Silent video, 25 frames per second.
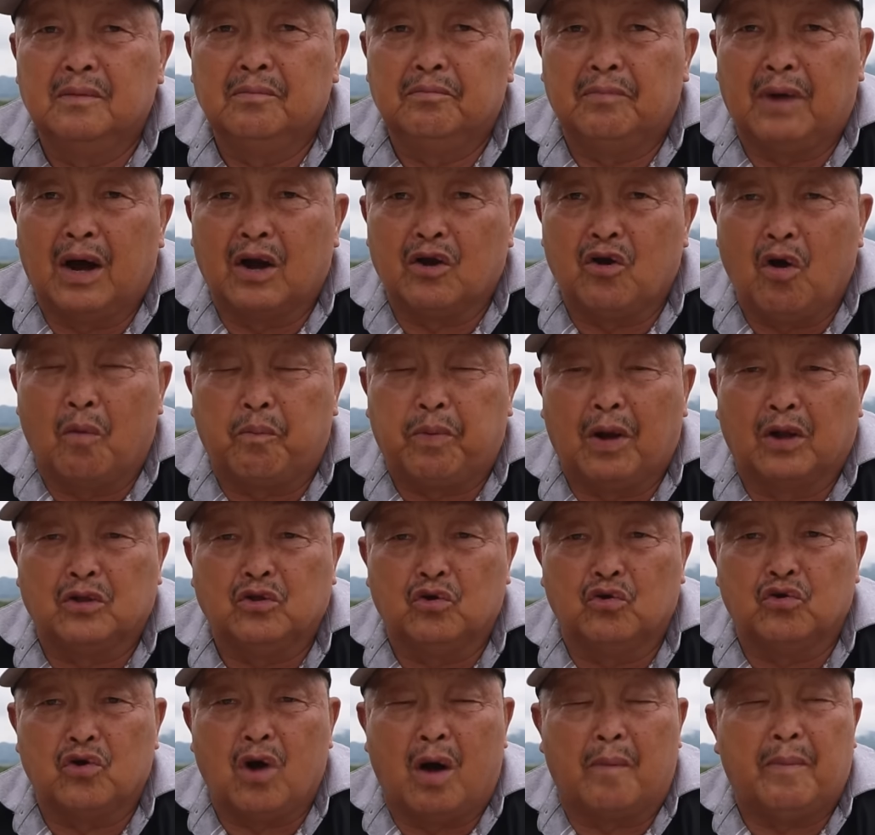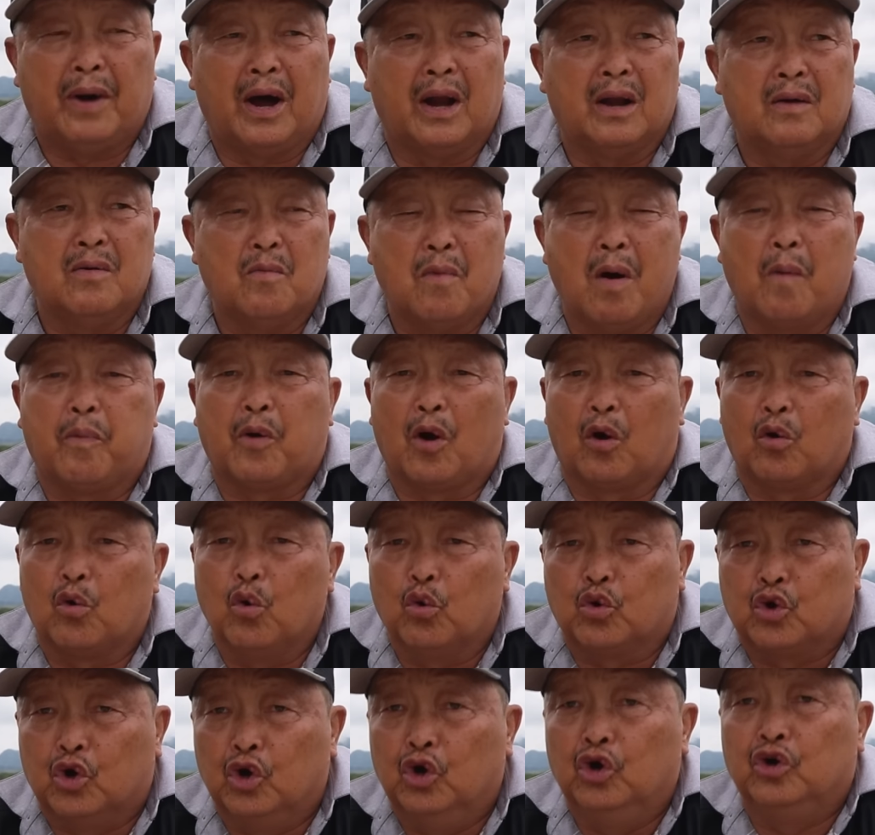mà đốt lần tu ra mà nó mà bỏ
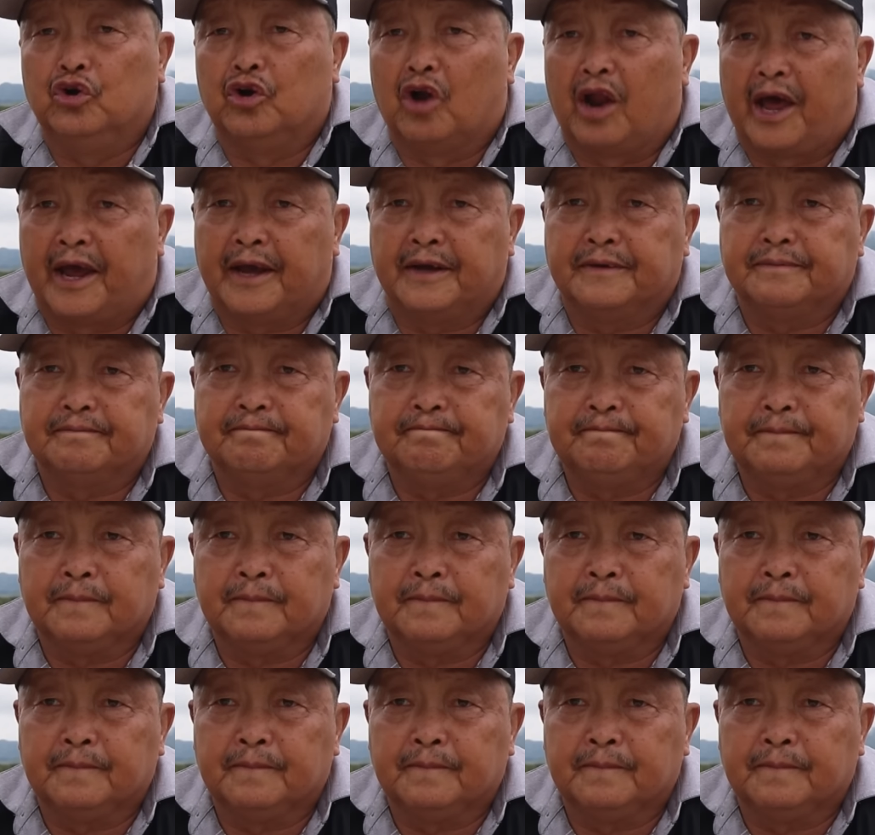cú cứ nó này